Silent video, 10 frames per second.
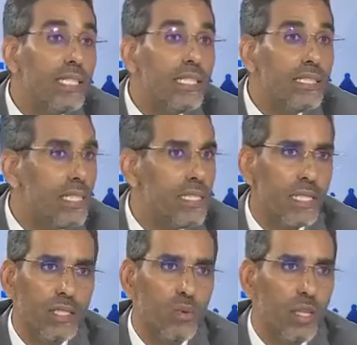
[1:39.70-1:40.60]
للجلسه
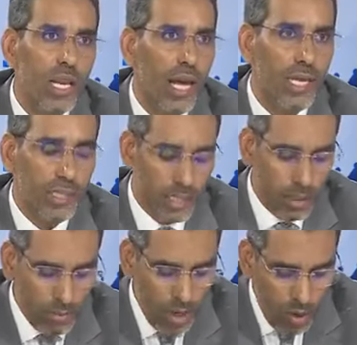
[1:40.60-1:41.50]
سواء الحاضر
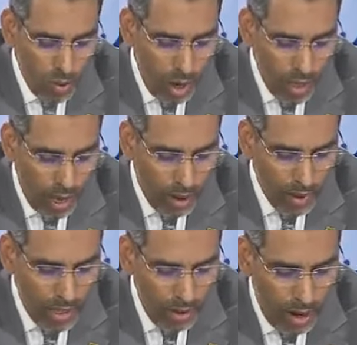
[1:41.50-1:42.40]
كم وهذا
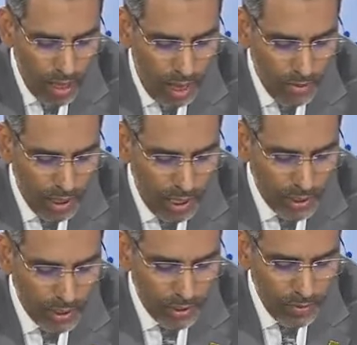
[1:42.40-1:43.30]
عمل هذا عمل
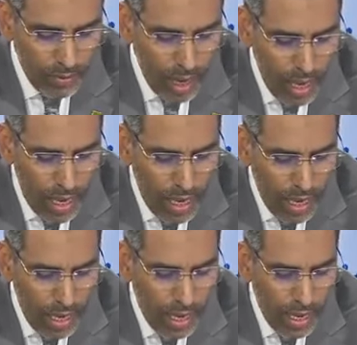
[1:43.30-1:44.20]
خطير
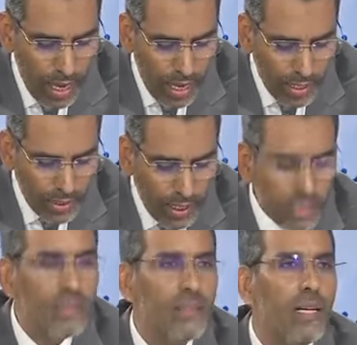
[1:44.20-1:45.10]
ايضا
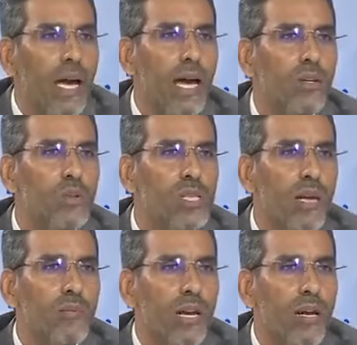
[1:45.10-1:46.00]
هاي النسخة
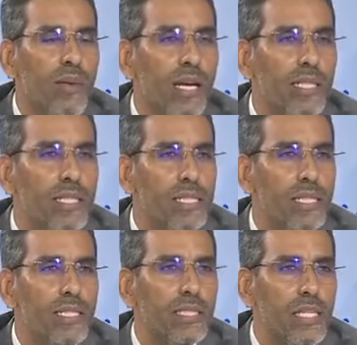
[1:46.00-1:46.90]
البرلمانية
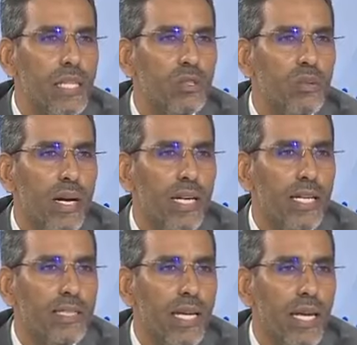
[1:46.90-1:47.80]
سيكتب
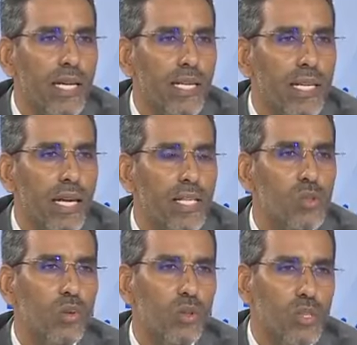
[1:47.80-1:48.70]
عليها التاريخ أنها
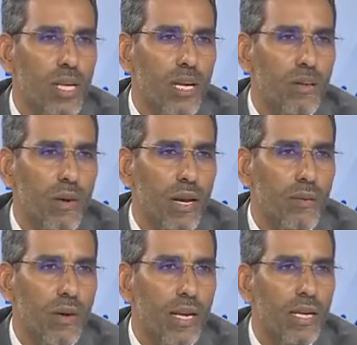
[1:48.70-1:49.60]
أسوأ نسخة
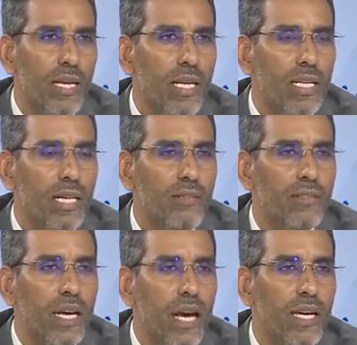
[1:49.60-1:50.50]
للبرلمان لأن
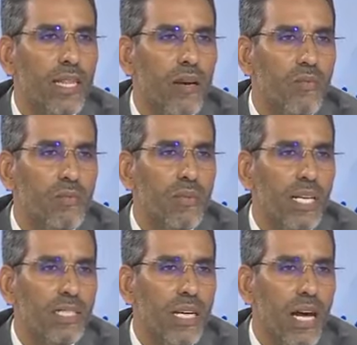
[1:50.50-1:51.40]
فيها أكثر من
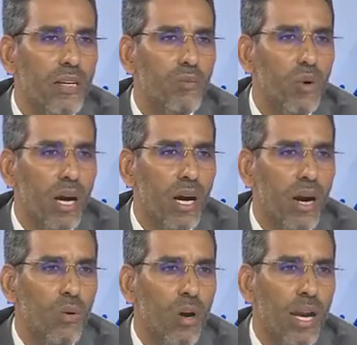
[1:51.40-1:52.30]
100 نايب
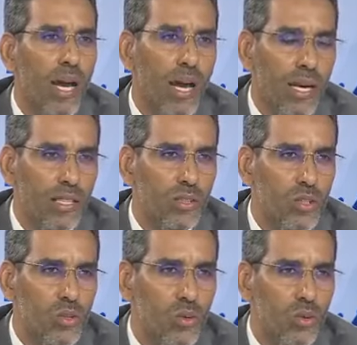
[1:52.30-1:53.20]
وقعوا على خرق
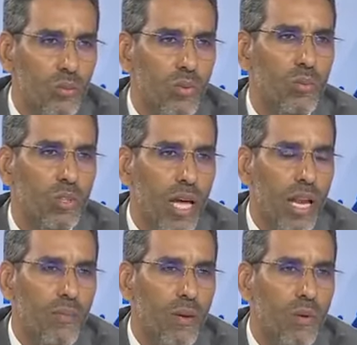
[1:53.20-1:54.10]
الدستور
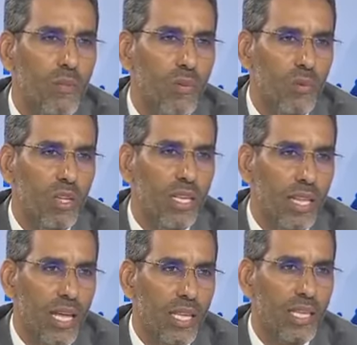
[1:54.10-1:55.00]
بالمطالبة بمأمورية
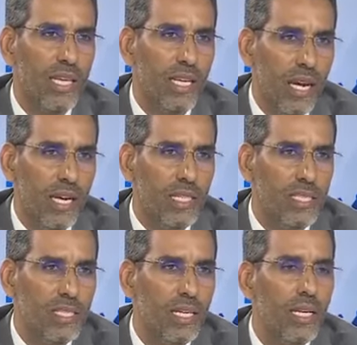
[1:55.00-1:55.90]
ثالثة
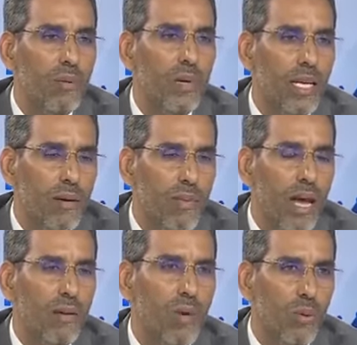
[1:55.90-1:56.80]
لرئيس
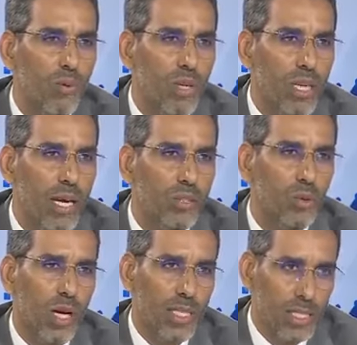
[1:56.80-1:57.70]
بينما المأموريات
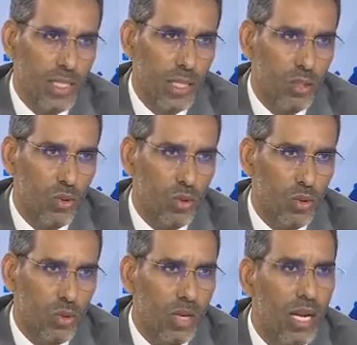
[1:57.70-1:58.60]
يحصنها
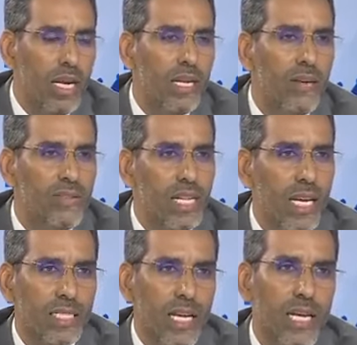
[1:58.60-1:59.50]
الدستور نفس
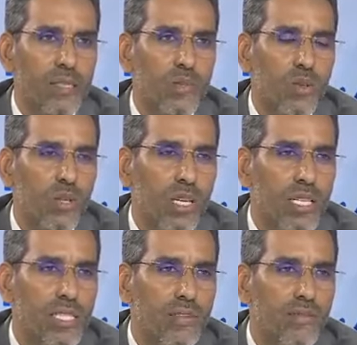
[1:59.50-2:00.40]
الأشخاص بكل
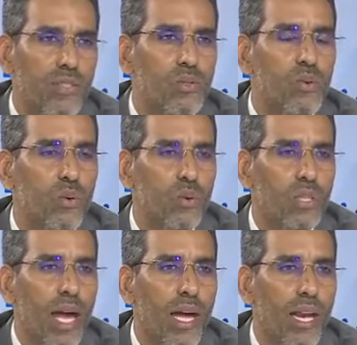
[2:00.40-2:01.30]
أسف في
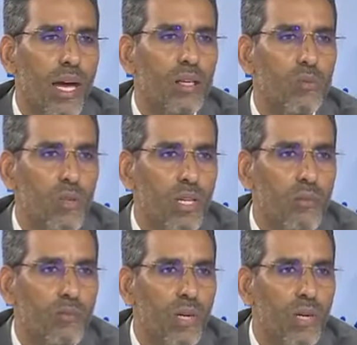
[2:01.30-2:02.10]
سقوط أخلاقي مريب